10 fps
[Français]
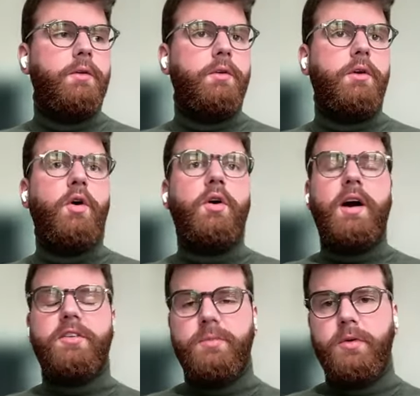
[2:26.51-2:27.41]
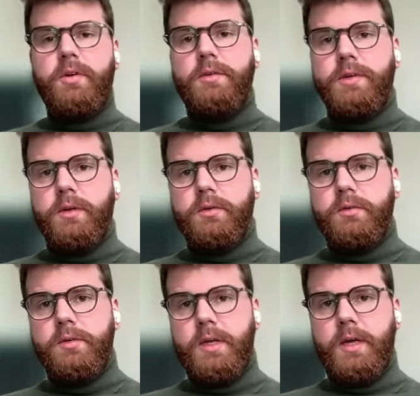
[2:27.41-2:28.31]
l'encrassement de la
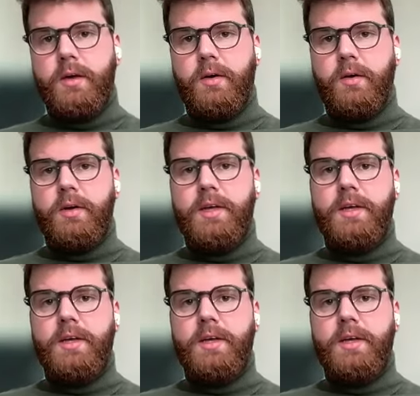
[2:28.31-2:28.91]
finance et, ah.